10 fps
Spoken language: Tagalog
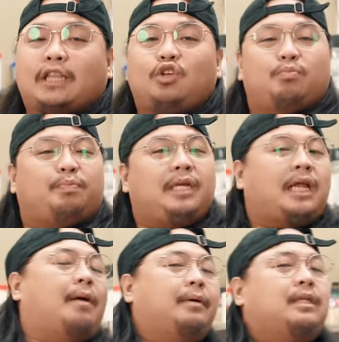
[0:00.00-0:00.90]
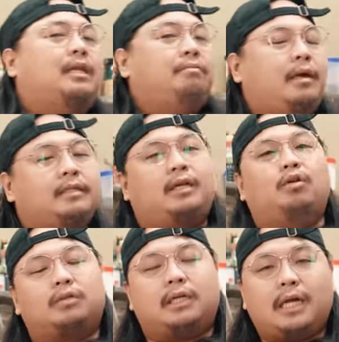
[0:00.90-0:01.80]
Ito yung pinakamadaling media
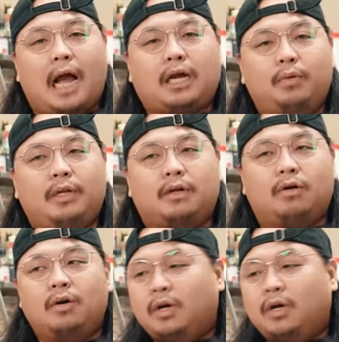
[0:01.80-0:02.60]
noche yung gagawin ko.